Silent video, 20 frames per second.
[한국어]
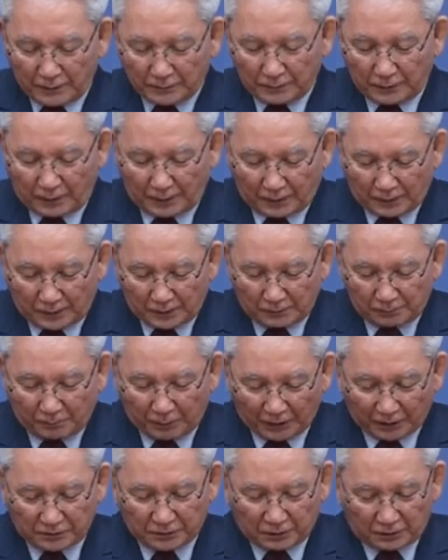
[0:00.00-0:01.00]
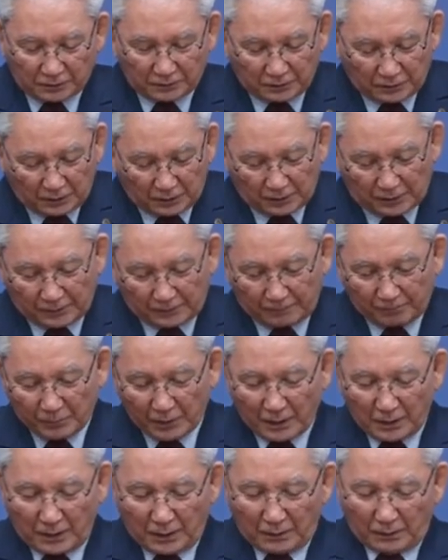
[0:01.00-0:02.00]
사랑하는 백성들
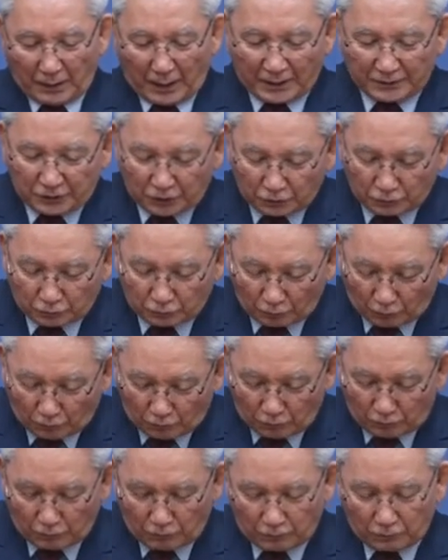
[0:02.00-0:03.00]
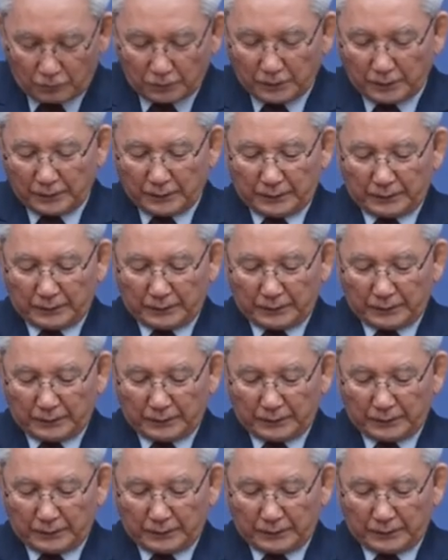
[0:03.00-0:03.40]
아직도